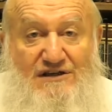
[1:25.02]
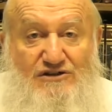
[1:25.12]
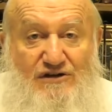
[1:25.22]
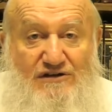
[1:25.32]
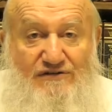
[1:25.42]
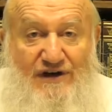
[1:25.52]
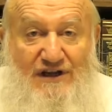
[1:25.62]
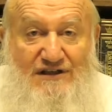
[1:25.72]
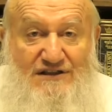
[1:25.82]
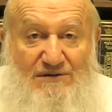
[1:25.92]
Еще
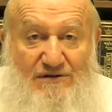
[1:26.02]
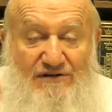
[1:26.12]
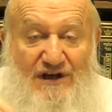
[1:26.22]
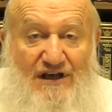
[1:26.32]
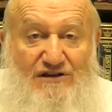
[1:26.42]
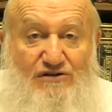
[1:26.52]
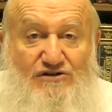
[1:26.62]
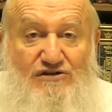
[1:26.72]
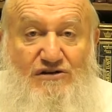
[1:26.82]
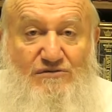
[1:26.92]
Творец добавляет
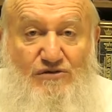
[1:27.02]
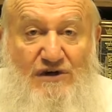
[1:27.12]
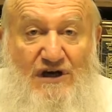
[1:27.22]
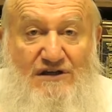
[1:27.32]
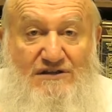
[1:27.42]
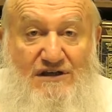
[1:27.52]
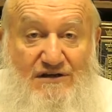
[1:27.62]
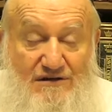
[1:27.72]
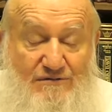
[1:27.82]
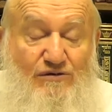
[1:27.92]
то, что ему
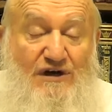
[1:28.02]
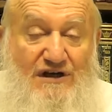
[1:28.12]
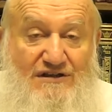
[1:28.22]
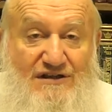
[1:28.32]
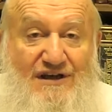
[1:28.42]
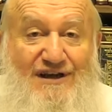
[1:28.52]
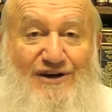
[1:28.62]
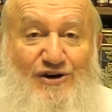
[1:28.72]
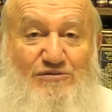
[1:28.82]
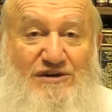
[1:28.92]
кажется – кажется,
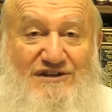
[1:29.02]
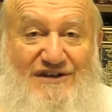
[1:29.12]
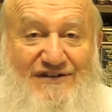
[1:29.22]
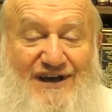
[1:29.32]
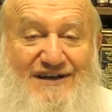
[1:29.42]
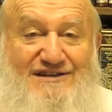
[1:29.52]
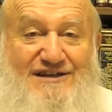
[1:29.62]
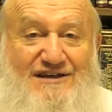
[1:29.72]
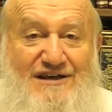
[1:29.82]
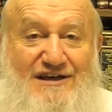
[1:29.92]
он представляет
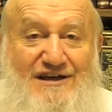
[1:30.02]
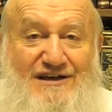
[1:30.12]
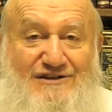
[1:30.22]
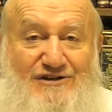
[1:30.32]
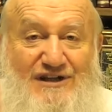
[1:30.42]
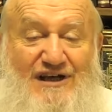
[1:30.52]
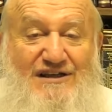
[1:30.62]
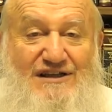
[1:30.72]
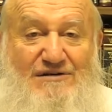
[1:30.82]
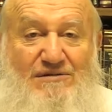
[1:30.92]
себе, что
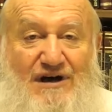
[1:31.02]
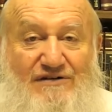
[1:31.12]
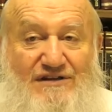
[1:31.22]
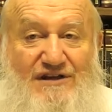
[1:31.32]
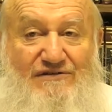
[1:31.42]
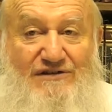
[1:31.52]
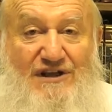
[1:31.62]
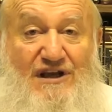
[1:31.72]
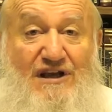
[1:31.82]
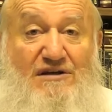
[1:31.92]
надо добавить.
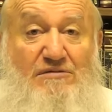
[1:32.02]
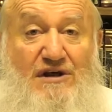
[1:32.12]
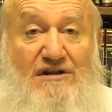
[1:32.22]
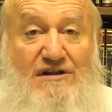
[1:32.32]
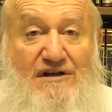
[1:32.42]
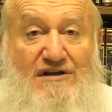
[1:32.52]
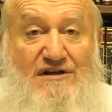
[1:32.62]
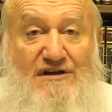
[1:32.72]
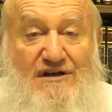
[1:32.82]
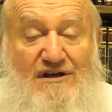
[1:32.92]
Три элемента.
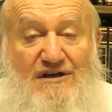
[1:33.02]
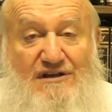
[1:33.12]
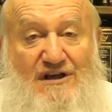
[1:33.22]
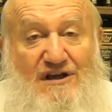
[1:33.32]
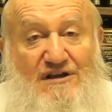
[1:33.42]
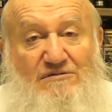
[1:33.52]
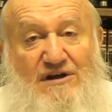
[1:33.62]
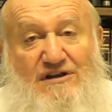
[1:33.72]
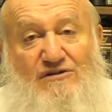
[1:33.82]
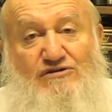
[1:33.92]
Три
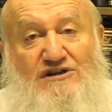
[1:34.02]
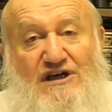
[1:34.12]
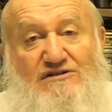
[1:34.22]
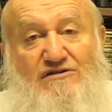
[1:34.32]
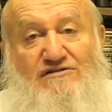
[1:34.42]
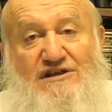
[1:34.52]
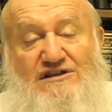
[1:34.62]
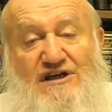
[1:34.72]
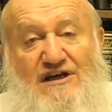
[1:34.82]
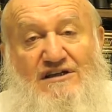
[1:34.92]
элемента участвуют в
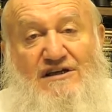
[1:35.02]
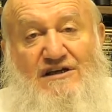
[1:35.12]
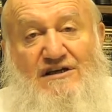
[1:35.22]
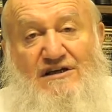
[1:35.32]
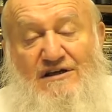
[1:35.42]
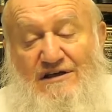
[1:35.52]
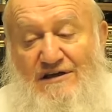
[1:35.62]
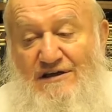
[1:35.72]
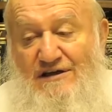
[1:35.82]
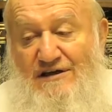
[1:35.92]
зачатии
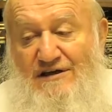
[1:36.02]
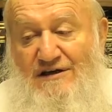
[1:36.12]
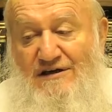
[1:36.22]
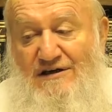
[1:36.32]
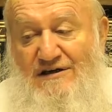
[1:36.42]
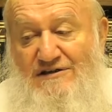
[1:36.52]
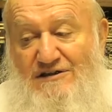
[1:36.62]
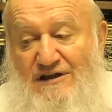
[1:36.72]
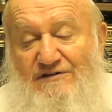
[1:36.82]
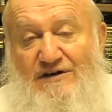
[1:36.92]
э,
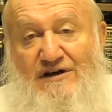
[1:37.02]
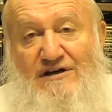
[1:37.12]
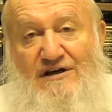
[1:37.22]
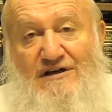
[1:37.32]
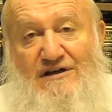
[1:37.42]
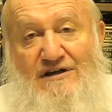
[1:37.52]
человека.